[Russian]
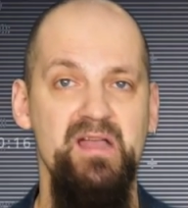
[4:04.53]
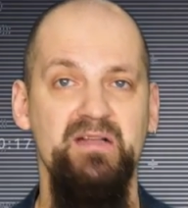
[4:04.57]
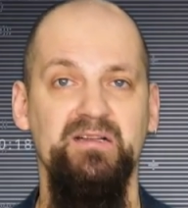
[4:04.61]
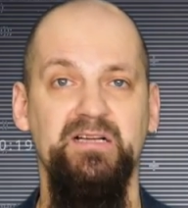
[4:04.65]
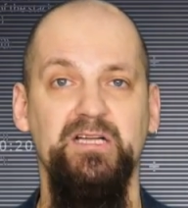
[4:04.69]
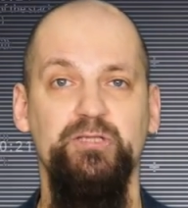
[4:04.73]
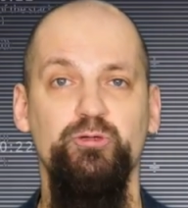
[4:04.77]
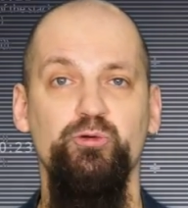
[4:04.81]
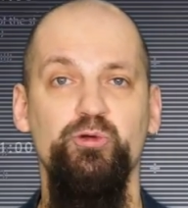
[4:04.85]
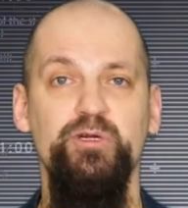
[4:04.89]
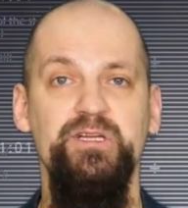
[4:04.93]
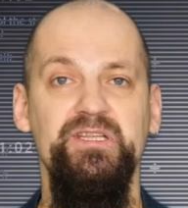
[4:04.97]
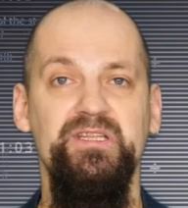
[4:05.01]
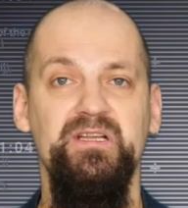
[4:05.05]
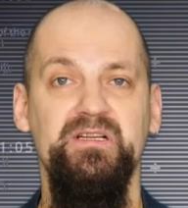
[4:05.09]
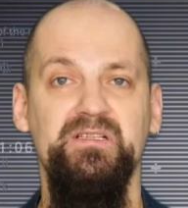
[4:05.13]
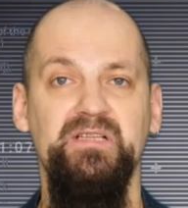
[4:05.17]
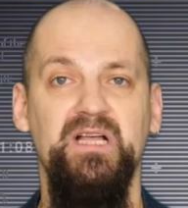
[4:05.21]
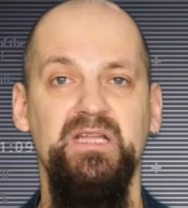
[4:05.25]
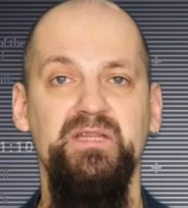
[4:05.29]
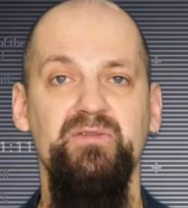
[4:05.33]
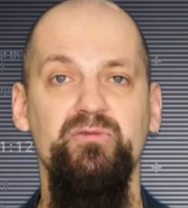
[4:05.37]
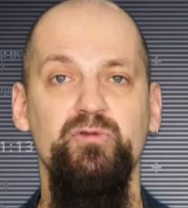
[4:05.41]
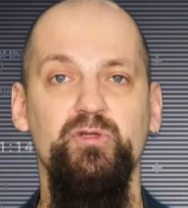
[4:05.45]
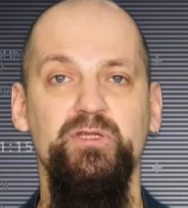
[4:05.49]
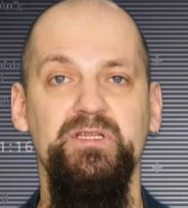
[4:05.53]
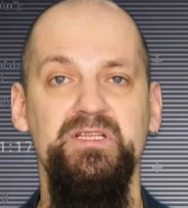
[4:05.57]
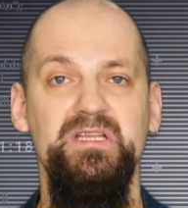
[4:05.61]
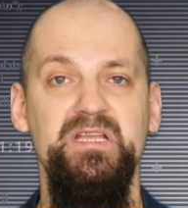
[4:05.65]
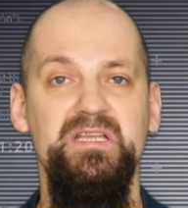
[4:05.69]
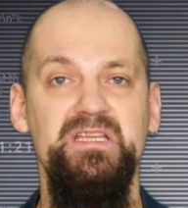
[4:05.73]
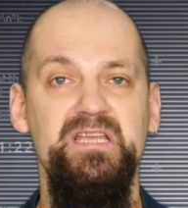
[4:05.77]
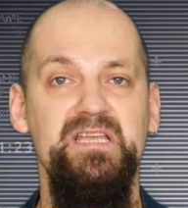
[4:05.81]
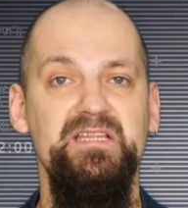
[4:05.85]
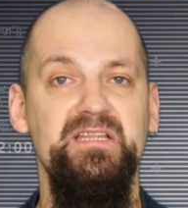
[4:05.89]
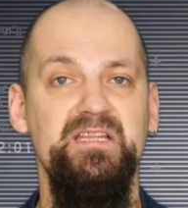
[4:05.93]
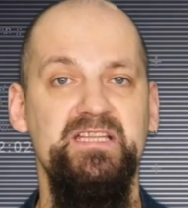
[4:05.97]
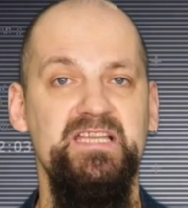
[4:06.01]
которые накладывают на
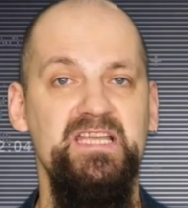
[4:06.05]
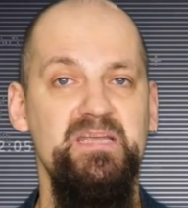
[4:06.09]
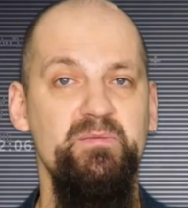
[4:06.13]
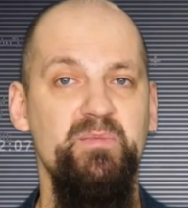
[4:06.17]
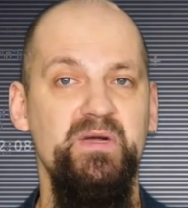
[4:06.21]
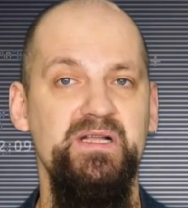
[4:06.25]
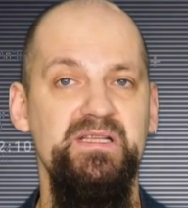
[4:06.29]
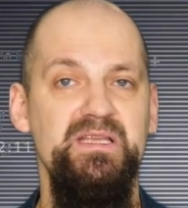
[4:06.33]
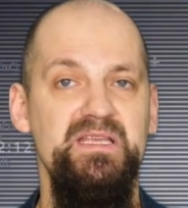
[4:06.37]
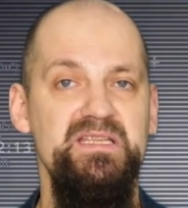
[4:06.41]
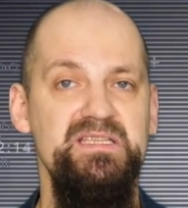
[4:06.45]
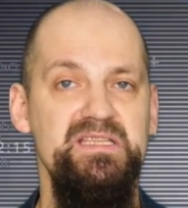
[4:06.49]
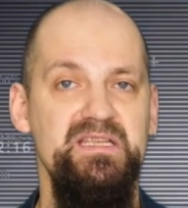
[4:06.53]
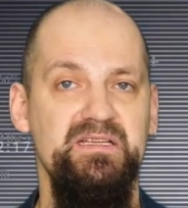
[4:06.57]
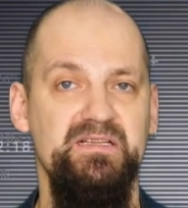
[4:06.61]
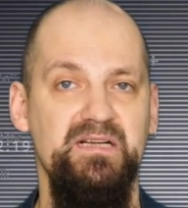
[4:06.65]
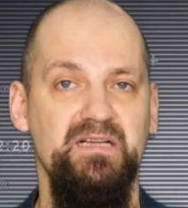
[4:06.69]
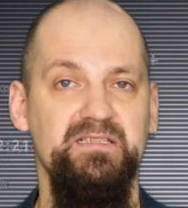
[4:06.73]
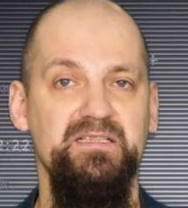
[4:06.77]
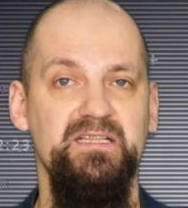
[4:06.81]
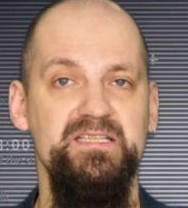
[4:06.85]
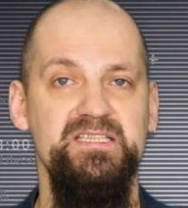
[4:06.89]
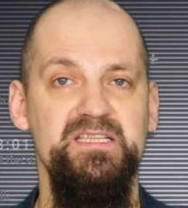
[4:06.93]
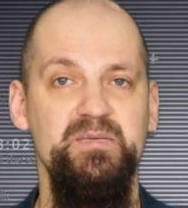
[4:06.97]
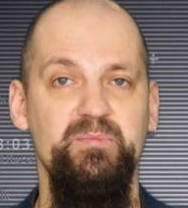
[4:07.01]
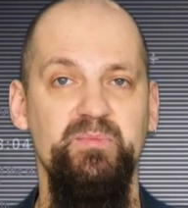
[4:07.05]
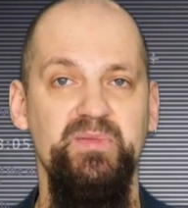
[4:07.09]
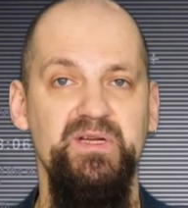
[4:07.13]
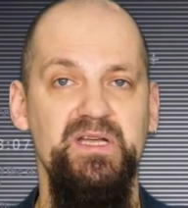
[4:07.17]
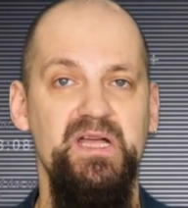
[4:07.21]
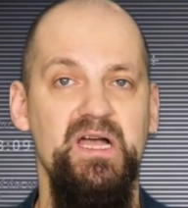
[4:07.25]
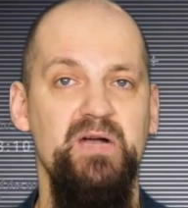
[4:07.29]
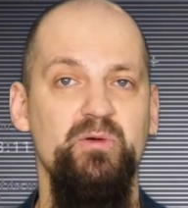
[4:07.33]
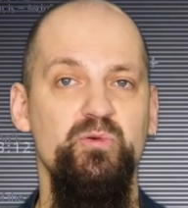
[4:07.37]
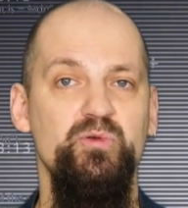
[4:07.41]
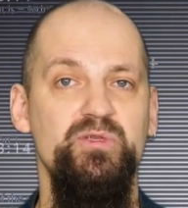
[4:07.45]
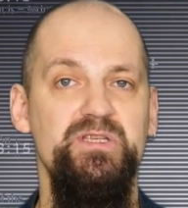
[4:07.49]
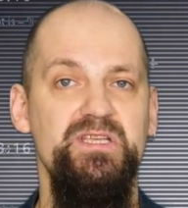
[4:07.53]
детей такие болезни, как ДЦП,
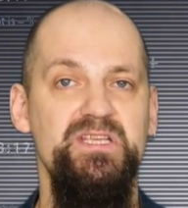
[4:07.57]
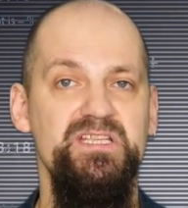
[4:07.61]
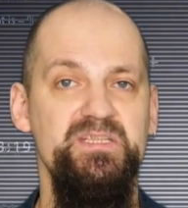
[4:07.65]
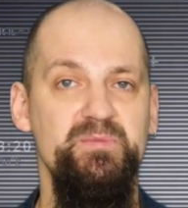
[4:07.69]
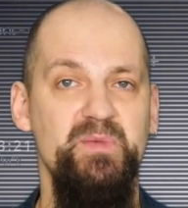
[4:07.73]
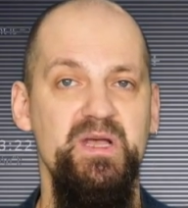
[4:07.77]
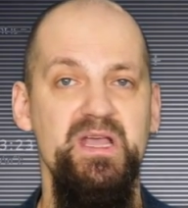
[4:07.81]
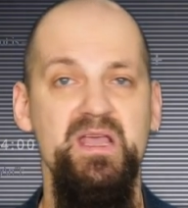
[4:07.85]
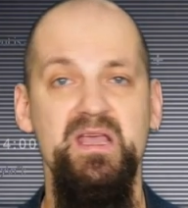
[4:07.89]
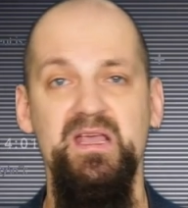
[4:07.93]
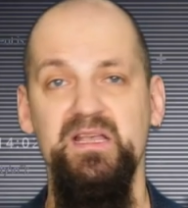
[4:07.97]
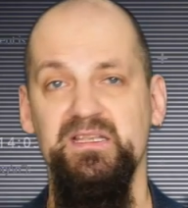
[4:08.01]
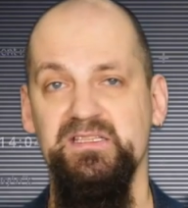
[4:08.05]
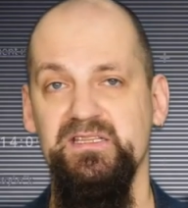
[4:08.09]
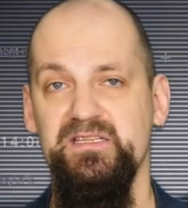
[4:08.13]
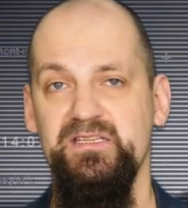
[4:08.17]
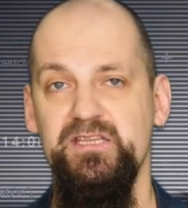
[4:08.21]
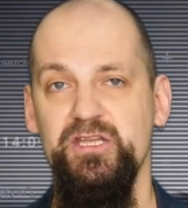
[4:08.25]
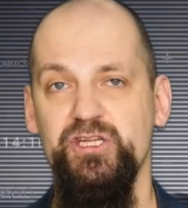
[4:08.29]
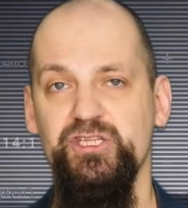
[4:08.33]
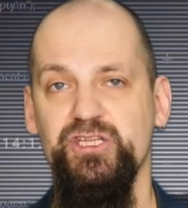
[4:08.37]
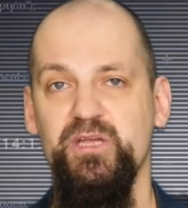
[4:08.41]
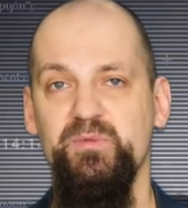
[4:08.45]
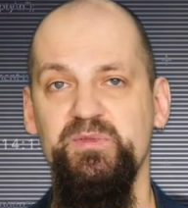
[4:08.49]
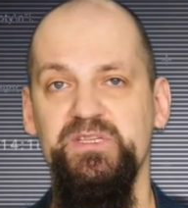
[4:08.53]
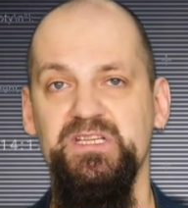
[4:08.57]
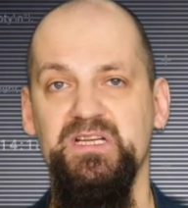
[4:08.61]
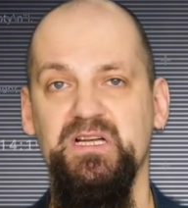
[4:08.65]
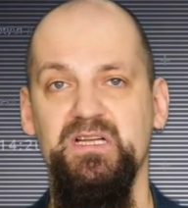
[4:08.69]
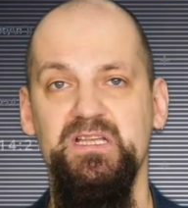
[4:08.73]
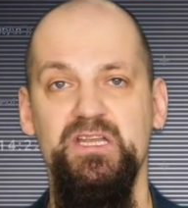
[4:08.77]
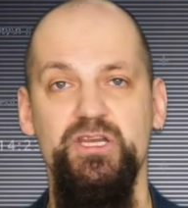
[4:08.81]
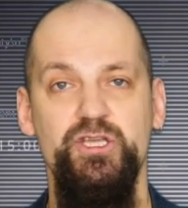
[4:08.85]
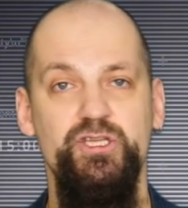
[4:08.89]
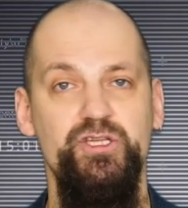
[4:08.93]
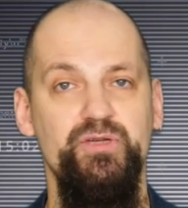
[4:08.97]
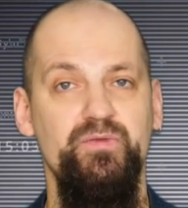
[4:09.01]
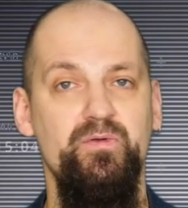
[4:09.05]
аутизм, задержка
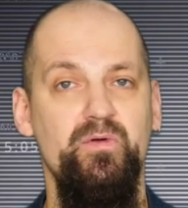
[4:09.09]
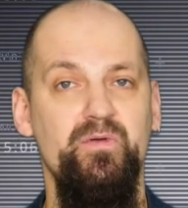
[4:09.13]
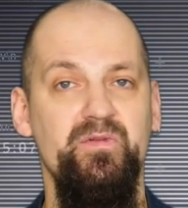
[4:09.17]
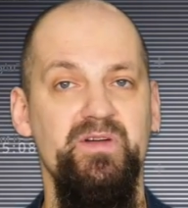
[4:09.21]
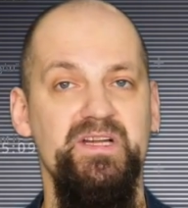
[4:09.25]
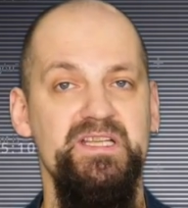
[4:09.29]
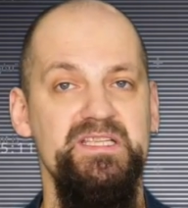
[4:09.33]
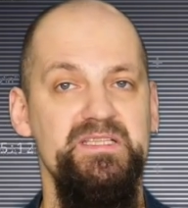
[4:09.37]
психоречевого